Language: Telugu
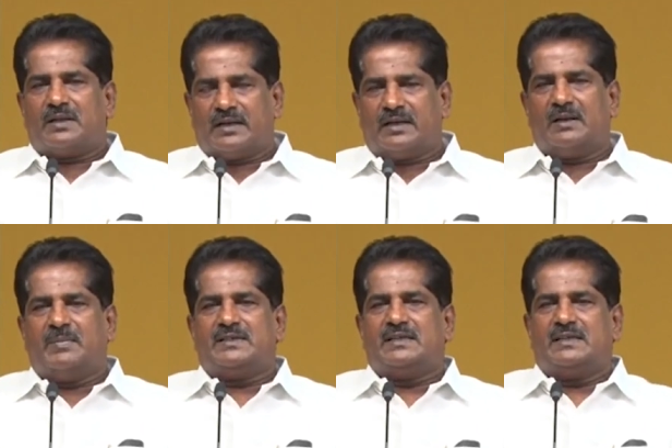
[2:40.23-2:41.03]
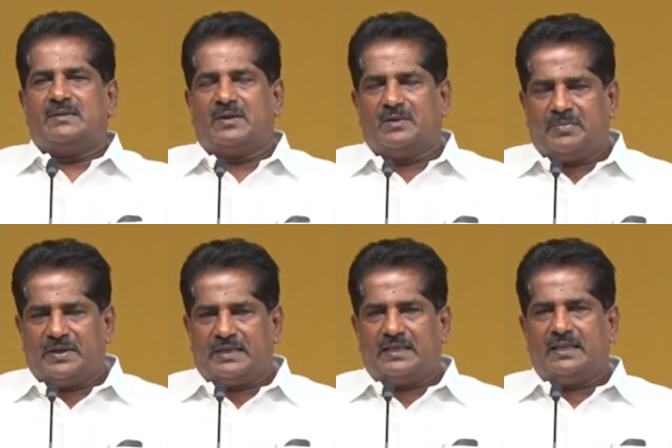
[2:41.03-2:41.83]
రెగ్యులర్ బడ్జెట్ని మనం
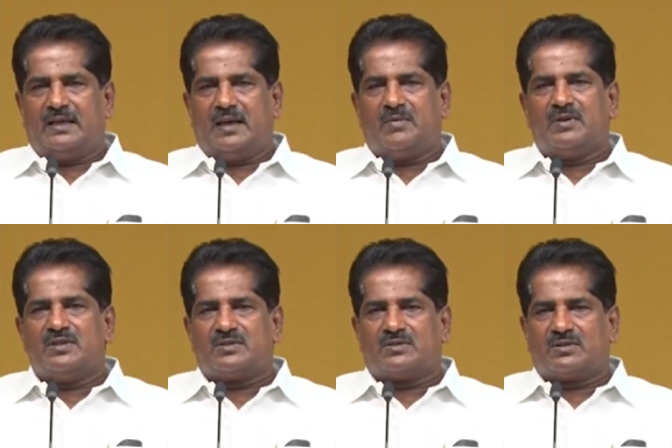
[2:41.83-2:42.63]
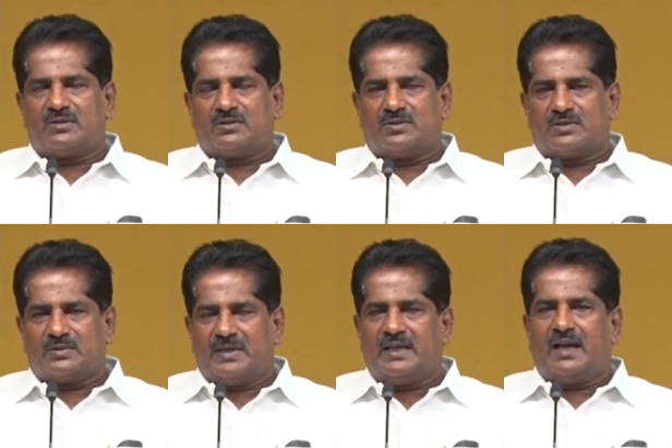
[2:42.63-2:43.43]
పెట్టి దాన్ని ఆమోదించుకోవడం
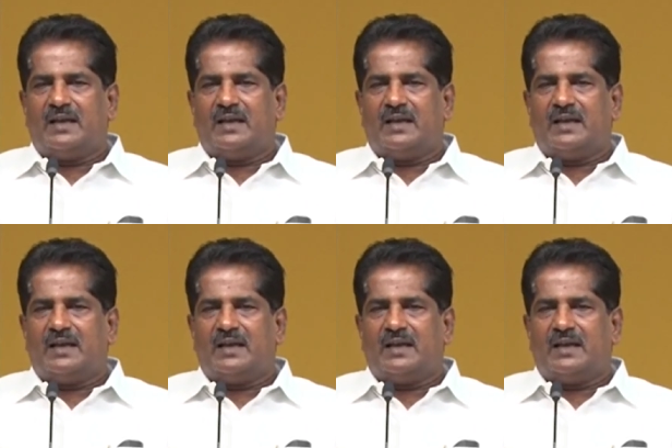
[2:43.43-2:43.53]
కోసమే